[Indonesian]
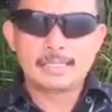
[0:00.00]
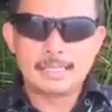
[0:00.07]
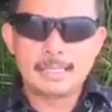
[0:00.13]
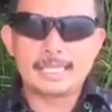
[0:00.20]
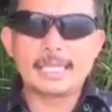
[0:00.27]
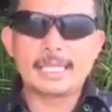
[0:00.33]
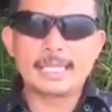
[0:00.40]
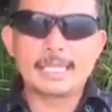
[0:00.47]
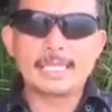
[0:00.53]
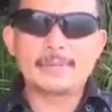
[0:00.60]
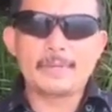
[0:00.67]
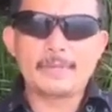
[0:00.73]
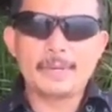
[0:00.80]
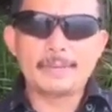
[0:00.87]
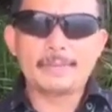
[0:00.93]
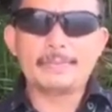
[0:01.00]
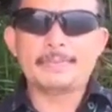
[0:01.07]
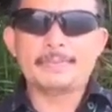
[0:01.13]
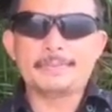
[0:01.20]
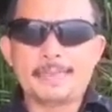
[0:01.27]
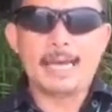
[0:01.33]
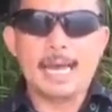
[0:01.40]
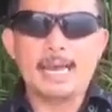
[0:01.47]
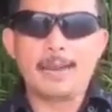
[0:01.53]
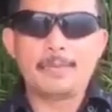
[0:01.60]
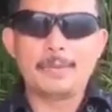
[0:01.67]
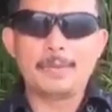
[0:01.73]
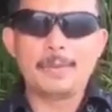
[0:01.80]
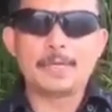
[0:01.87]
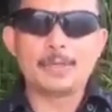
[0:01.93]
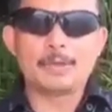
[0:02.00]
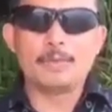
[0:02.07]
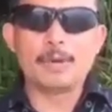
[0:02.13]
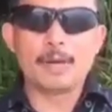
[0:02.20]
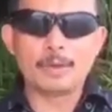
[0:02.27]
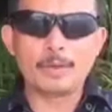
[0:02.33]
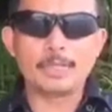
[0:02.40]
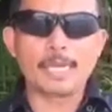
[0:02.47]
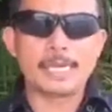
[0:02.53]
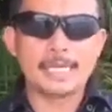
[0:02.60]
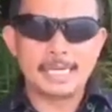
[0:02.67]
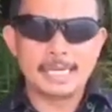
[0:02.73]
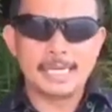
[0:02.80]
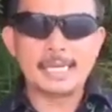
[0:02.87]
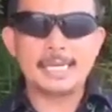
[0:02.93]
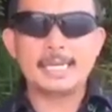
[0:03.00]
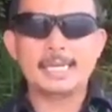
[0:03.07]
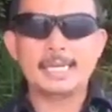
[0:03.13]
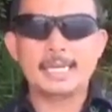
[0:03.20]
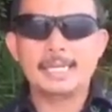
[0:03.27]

Ternyata di sini memang alamnya begitu bagus dan indah,